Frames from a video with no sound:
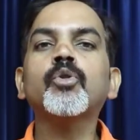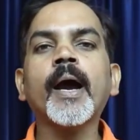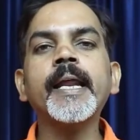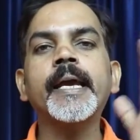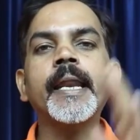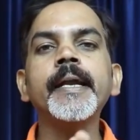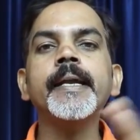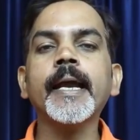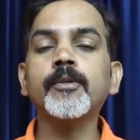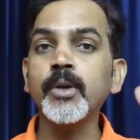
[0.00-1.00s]
तो अगर ग्रीन
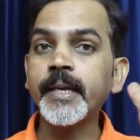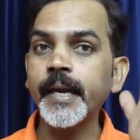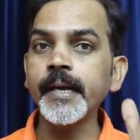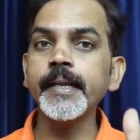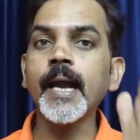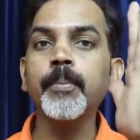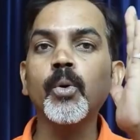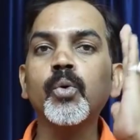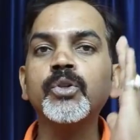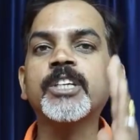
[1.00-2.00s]
टी एक्चुअली ग्रीन टी आप
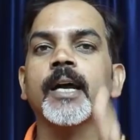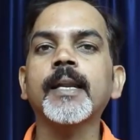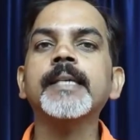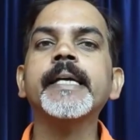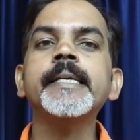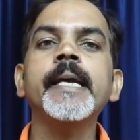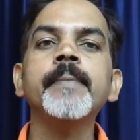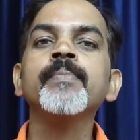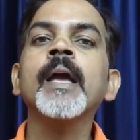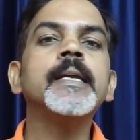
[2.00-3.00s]
लोगों को जानना
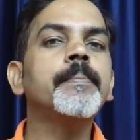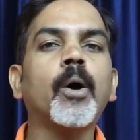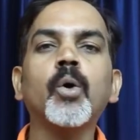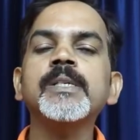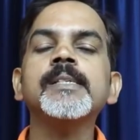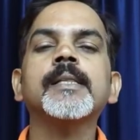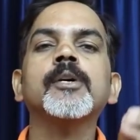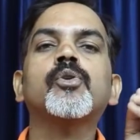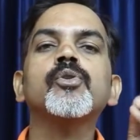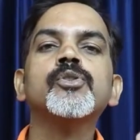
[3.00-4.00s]
चाहिए ये बहुत ही
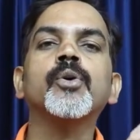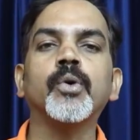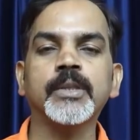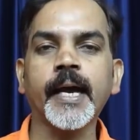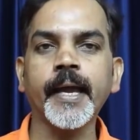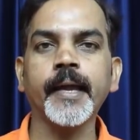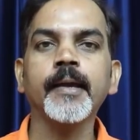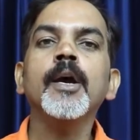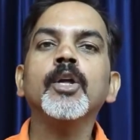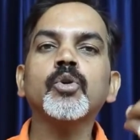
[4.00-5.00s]
ज़्यादा खुश्क होता है
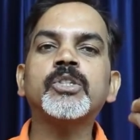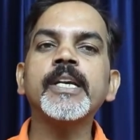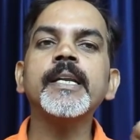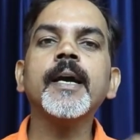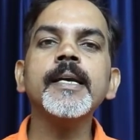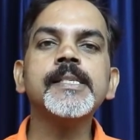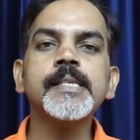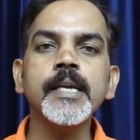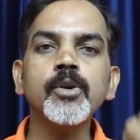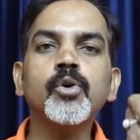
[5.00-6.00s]
तो जिनका
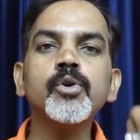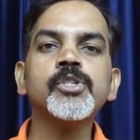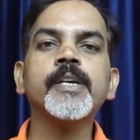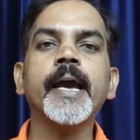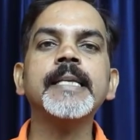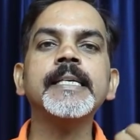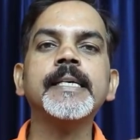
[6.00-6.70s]
स्किन खुश्क है